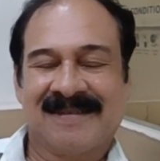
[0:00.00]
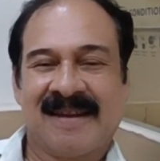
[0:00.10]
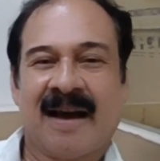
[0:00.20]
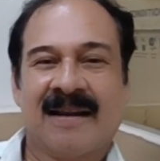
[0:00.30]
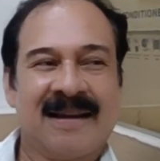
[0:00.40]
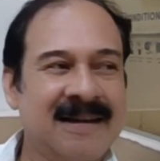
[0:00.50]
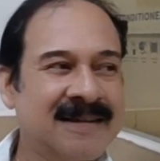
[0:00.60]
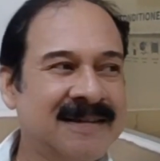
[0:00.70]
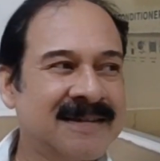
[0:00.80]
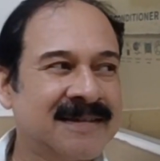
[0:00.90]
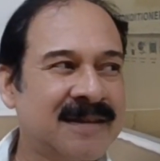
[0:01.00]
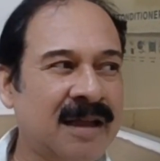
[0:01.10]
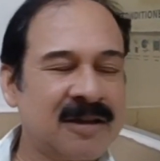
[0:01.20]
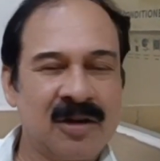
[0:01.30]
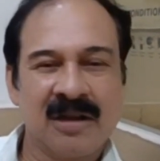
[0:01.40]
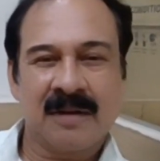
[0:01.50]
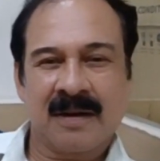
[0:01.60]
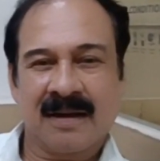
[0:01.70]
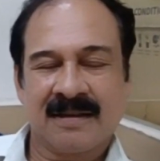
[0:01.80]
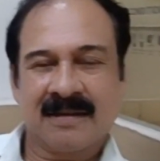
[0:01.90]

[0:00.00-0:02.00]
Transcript: দেখা যাক তাড়াতাড়ি হয়ে যাবে কাজ